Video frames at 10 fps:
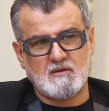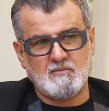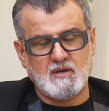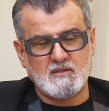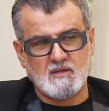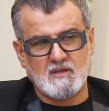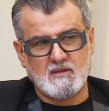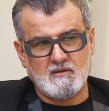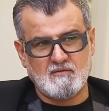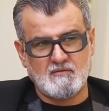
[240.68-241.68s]
تربيتك
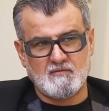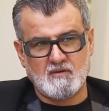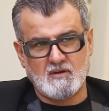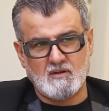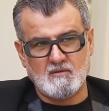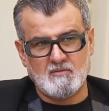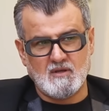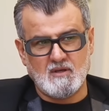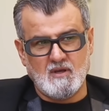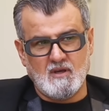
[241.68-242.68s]
كيف
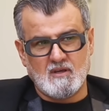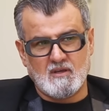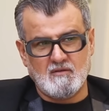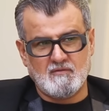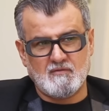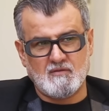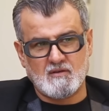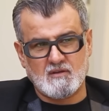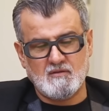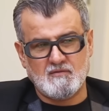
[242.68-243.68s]
كيف
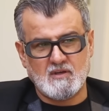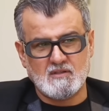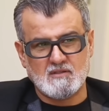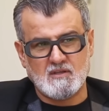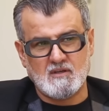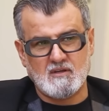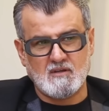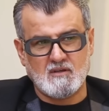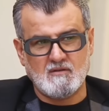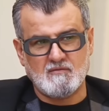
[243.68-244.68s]
كيف
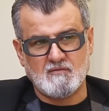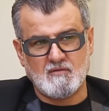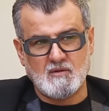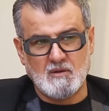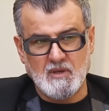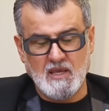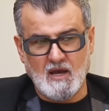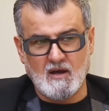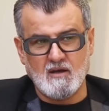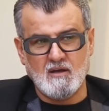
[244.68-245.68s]
كنتي كيف
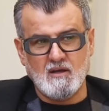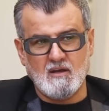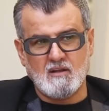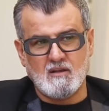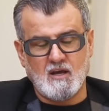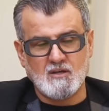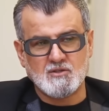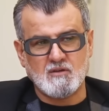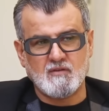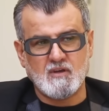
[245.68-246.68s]
البيئه اللي
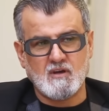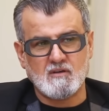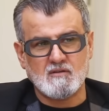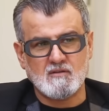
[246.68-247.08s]
عشتي فيها